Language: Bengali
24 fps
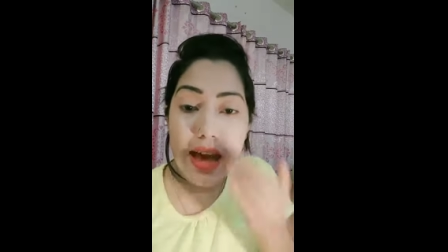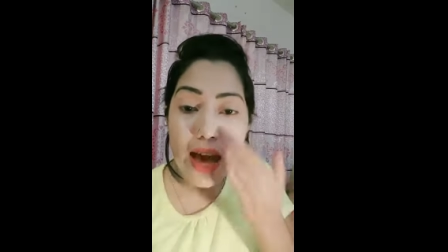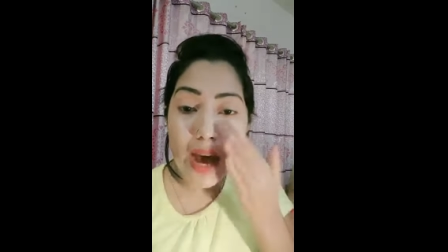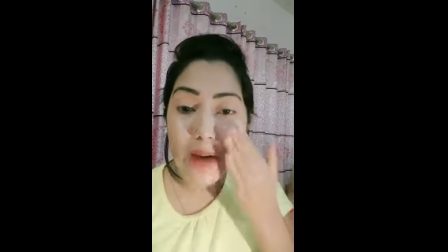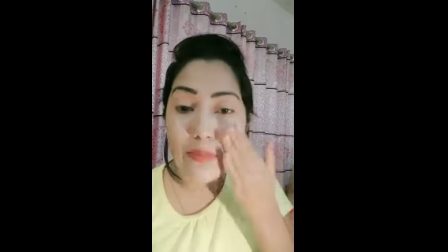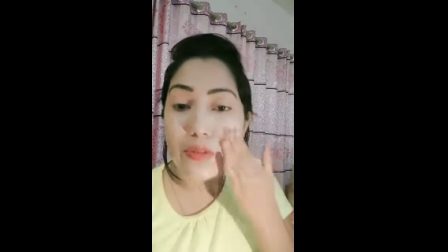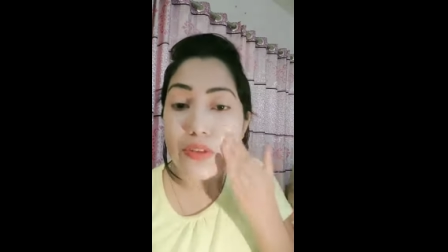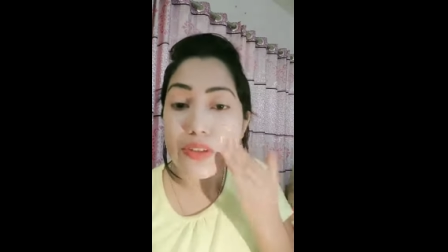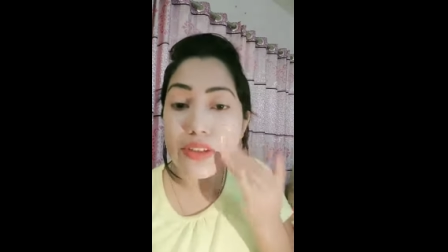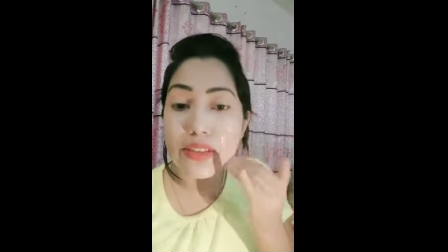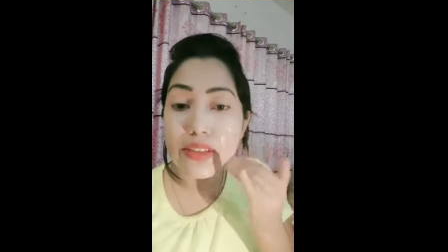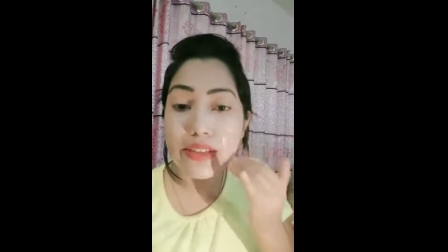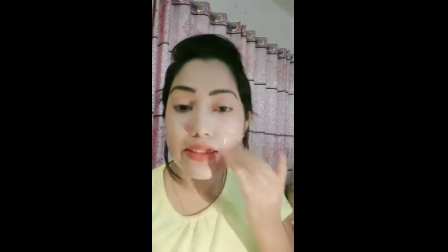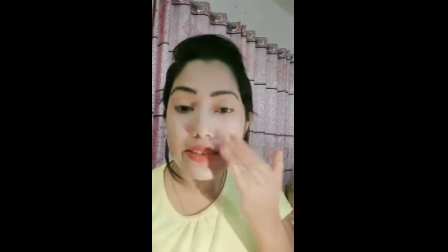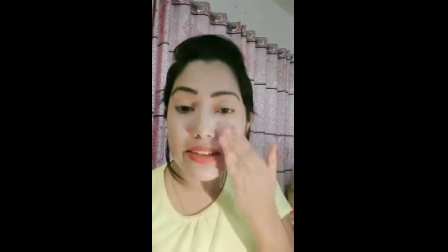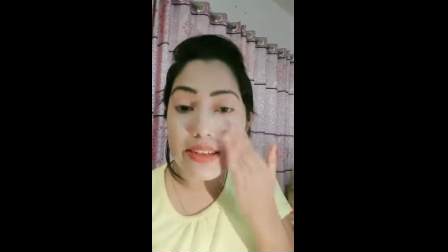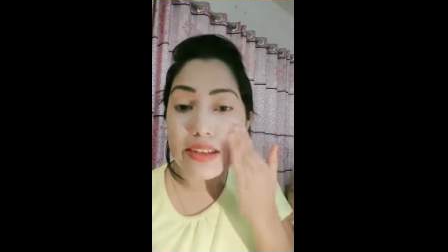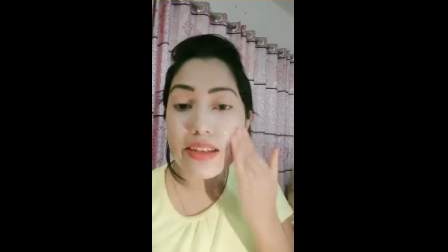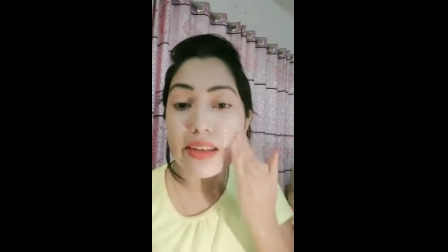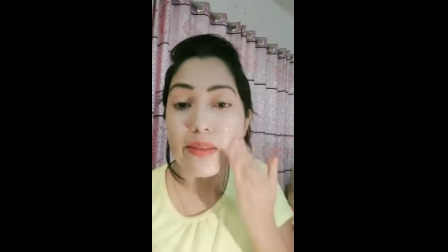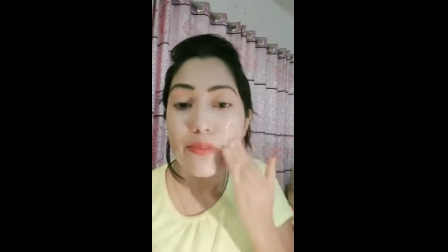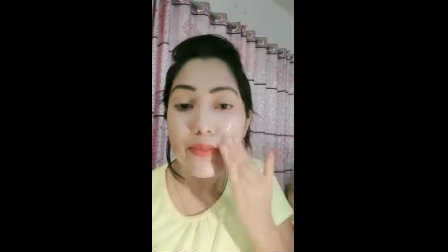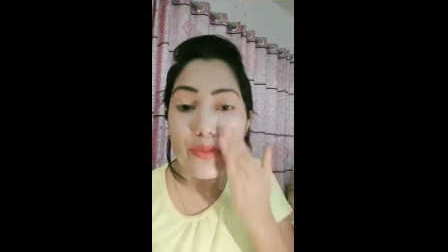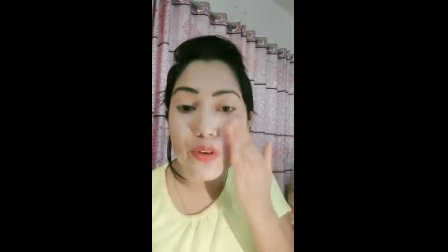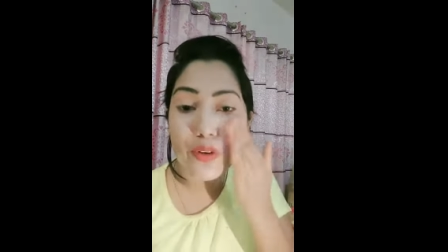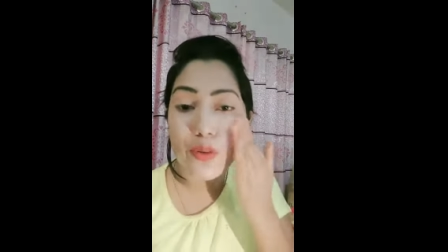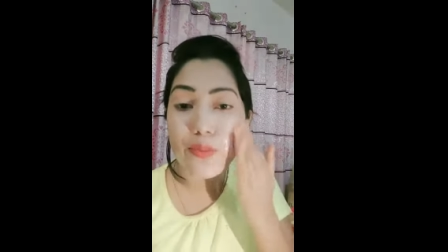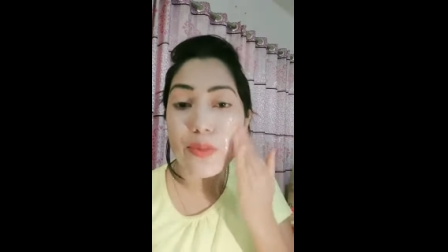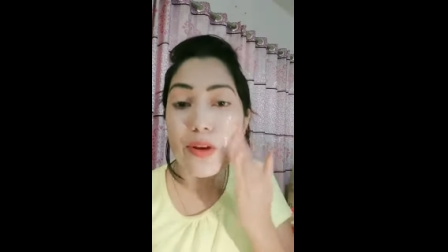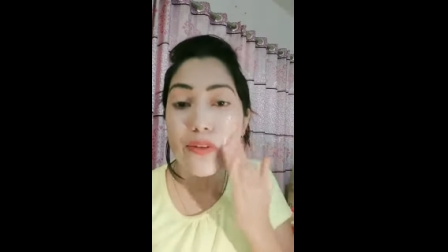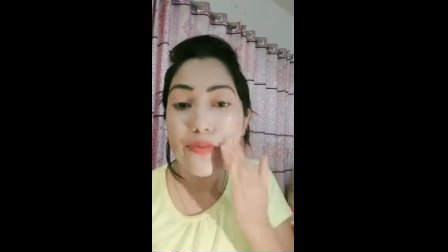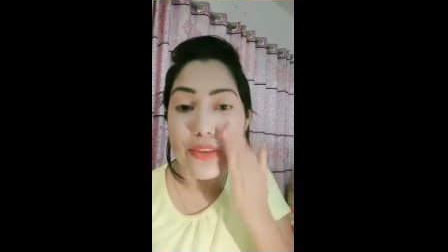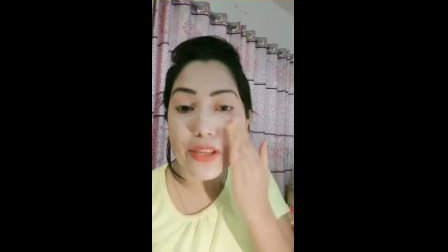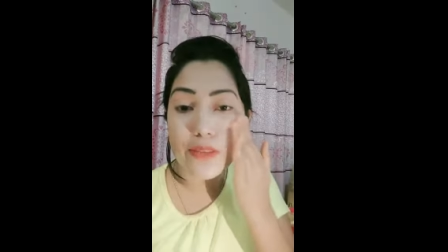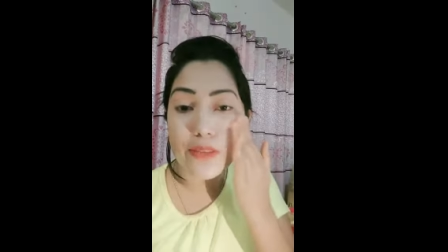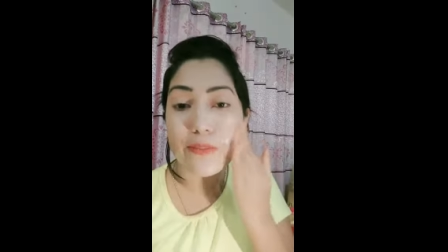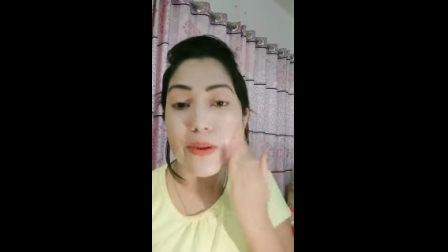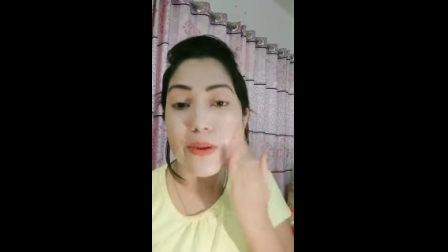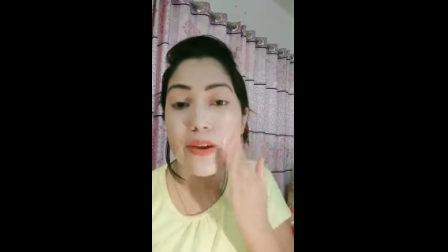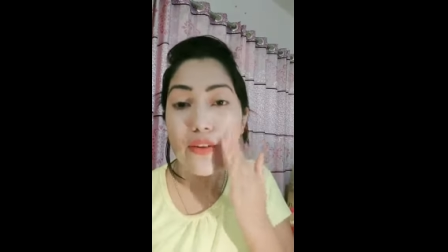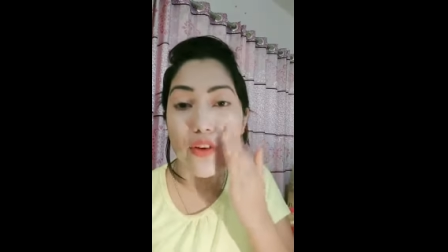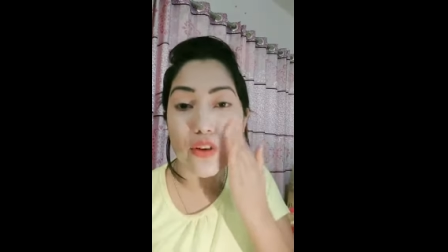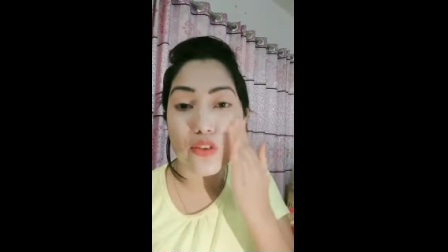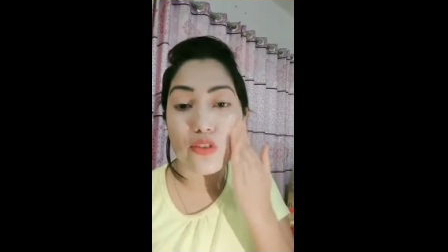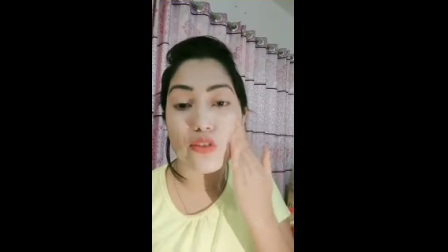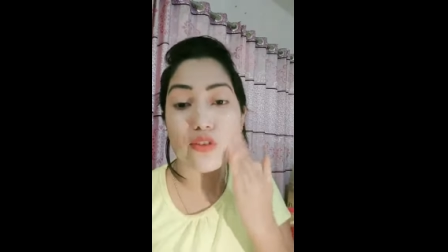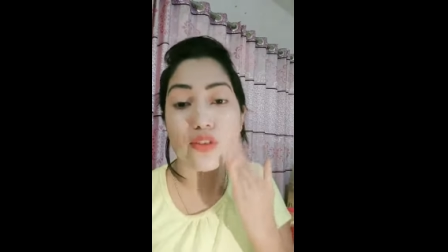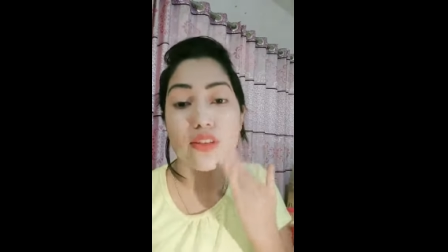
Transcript: আপু জিনসিং ক্রিম সোপ আর ফেস প্যাক কত